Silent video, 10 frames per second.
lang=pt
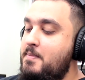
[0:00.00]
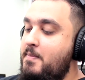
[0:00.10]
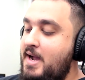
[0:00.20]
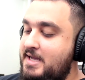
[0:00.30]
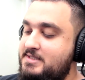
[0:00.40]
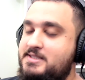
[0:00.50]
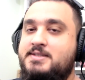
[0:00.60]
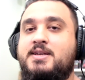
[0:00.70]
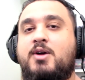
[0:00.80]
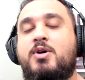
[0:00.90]

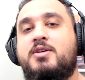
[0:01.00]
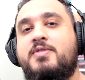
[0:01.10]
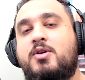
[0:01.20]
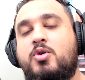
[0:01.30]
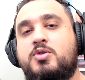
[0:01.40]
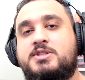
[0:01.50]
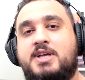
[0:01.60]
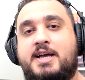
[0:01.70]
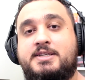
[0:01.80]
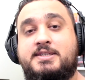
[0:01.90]
Mas, agora vem a
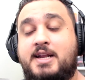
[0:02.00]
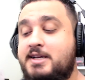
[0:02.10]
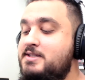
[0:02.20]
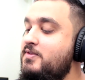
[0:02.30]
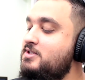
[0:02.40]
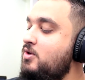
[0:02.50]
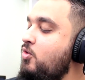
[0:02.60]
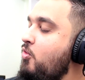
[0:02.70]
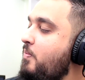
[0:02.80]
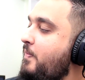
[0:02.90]
curiosidade, será que se você
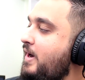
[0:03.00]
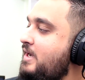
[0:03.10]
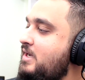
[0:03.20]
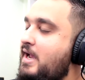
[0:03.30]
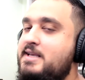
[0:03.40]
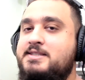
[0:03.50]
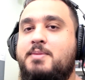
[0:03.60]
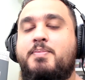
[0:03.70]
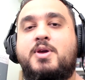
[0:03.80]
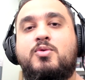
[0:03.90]
comprar
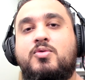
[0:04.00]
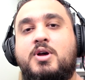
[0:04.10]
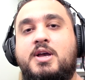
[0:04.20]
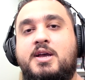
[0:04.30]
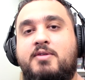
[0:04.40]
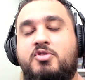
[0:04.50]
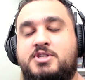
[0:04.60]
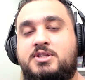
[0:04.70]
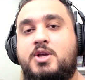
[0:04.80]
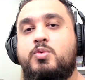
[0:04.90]
essa APU,
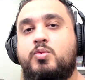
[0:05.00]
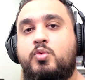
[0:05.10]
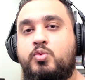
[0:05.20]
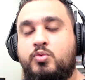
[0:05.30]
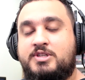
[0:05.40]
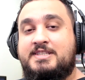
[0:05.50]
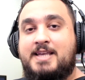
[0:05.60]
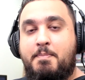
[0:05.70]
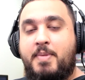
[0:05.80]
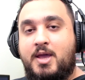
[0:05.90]
você tem um, um
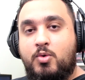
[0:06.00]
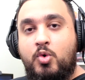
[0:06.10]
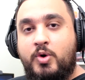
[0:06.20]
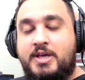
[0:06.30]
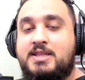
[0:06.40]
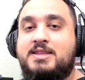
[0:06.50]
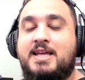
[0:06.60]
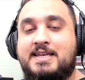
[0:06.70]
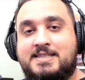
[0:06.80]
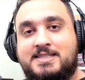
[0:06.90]
CPU
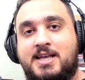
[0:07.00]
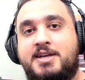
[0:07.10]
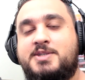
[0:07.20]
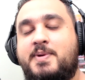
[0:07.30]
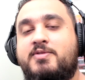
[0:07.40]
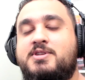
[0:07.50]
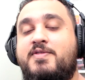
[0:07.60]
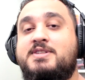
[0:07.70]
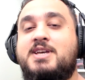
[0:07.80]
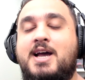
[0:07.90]
interessante para você
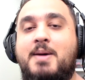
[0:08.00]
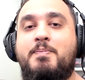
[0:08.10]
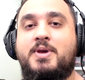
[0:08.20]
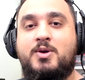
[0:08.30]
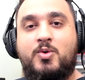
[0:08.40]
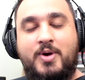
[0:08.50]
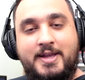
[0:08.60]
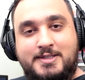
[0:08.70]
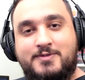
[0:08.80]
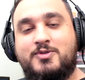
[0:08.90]
fazer
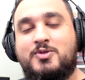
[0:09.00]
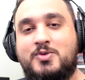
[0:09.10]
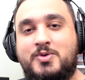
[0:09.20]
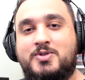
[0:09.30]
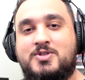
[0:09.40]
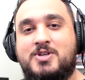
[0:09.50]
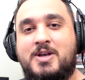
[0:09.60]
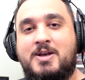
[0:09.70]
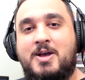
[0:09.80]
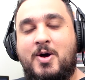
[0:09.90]
upgrades futuros?
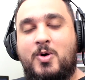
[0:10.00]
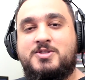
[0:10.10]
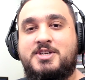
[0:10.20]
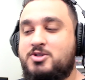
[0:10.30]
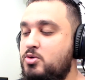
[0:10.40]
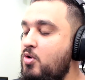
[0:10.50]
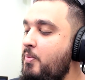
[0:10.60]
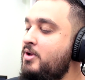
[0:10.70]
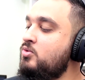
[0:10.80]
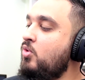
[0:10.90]
Ou seja, estou
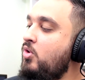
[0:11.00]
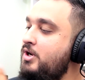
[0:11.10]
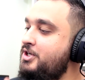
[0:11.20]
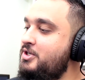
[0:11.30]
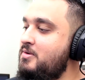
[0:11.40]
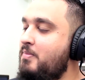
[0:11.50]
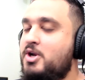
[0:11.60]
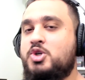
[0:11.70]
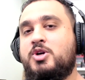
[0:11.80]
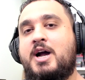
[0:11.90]
comprando hoje
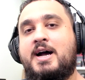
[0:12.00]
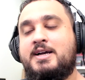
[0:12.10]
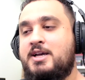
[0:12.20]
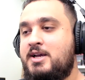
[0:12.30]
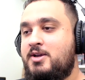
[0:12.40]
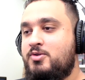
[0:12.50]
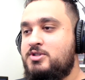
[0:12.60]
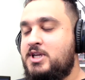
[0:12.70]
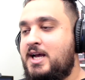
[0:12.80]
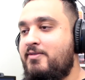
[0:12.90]
para jogar nos
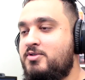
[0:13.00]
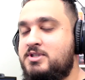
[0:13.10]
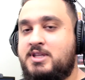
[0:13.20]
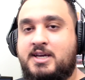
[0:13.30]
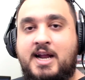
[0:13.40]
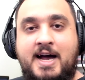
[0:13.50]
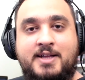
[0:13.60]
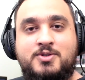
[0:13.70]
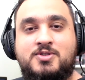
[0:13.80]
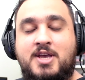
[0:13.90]
gráficos
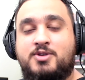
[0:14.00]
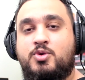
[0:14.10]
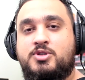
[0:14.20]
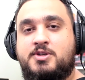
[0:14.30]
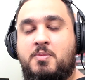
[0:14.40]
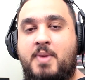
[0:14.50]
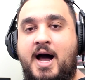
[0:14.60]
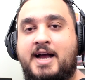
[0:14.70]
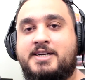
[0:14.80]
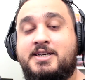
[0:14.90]
integrados, resolução
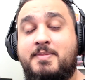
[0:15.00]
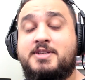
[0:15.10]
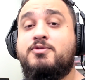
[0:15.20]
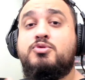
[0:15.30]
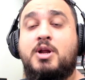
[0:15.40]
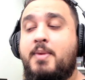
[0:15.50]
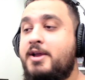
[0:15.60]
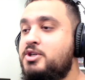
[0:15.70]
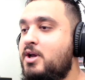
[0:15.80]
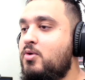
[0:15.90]
baixa, mas
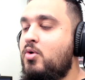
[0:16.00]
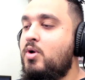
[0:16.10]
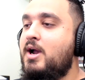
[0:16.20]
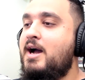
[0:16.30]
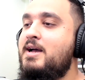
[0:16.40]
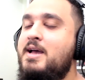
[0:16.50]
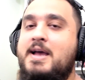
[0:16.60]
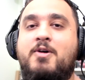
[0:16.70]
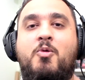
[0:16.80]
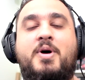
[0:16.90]
futuramente quero colocar
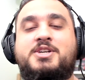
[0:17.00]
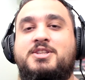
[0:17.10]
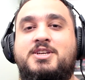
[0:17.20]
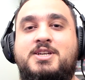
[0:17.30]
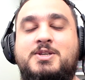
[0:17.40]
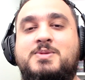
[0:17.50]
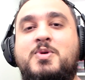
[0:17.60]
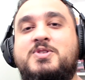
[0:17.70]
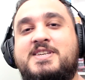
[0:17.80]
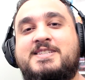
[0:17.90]
uma GTX
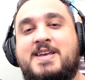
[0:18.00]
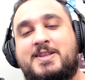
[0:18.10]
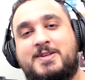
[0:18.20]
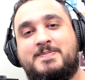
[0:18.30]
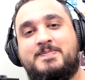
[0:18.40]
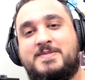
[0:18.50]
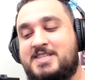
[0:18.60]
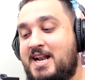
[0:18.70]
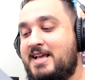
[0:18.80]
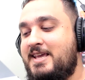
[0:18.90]
1060.
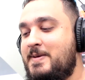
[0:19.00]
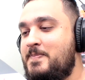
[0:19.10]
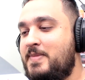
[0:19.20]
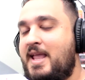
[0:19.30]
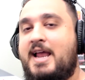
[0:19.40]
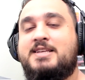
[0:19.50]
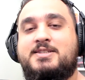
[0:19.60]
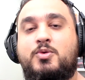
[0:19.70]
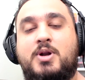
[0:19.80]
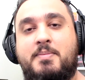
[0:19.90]
Será que ela
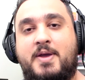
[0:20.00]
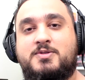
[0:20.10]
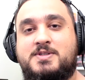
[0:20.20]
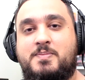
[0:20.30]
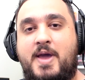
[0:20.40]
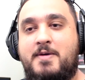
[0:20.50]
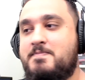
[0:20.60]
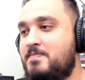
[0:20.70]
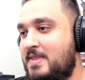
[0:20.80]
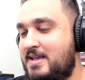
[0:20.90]
segura bem o desempenho?
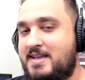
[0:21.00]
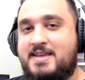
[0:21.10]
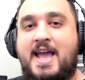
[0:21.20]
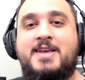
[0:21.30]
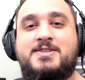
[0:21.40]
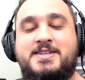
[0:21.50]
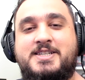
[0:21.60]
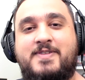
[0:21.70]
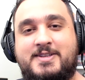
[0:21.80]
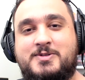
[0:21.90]
É isso que a
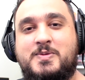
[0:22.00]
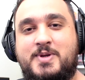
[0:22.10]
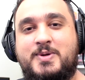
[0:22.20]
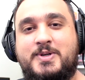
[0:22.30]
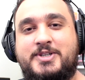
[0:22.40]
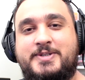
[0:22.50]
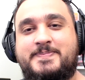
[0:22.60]
gente vai descobrir hoje.